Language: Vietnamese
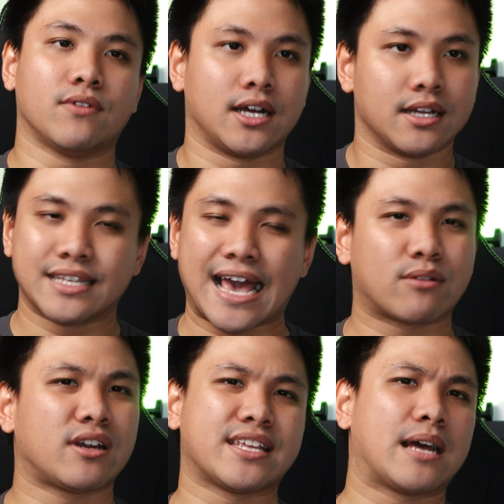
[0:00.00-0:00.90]
và da của
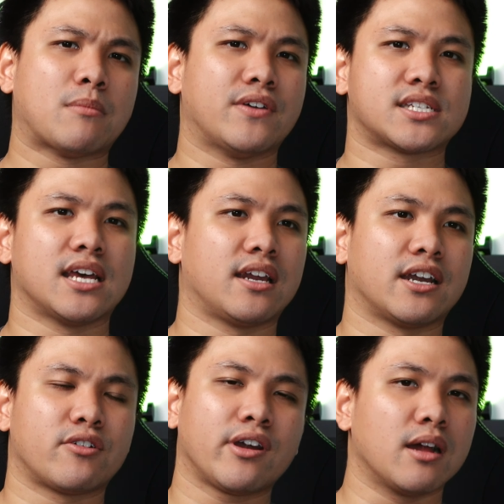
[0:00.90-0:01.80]
nó là da PVC nên
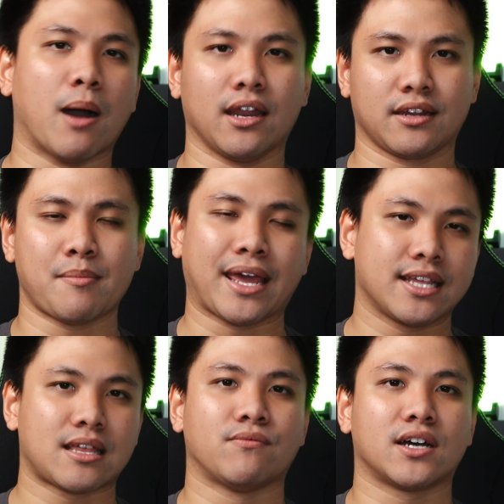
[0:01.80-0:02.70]
nó rất là bền, các bạn
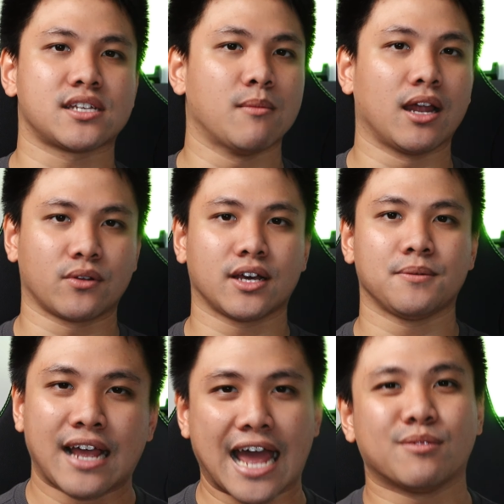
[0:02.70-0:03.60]
yên tâm vào cái sự bền của nó.
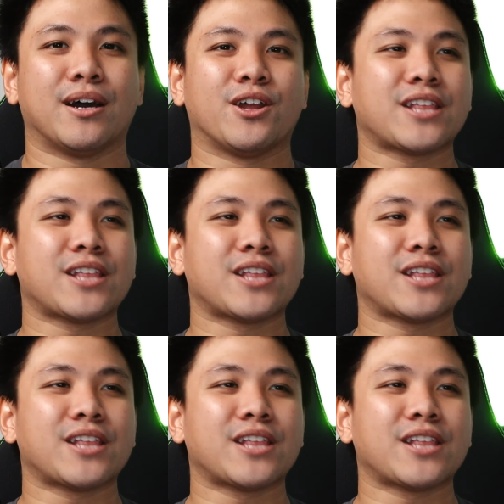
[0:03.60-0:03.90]
Đúng rồi, nói